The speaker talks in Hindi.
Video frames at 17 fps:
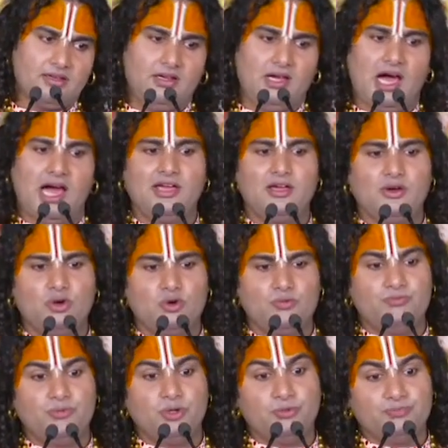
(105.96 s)
गाय को
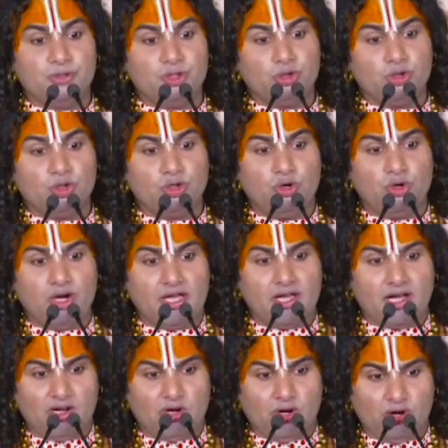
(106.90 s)
पुत्र हो
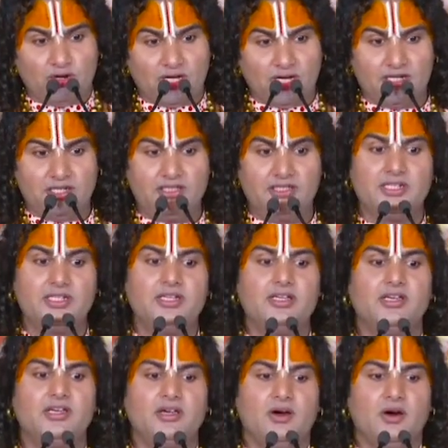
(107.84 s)
गया गौकर्ण जी
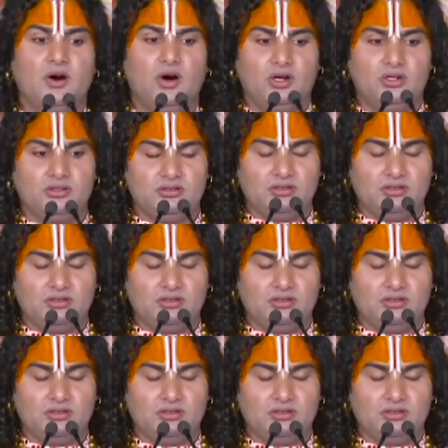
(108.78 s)
और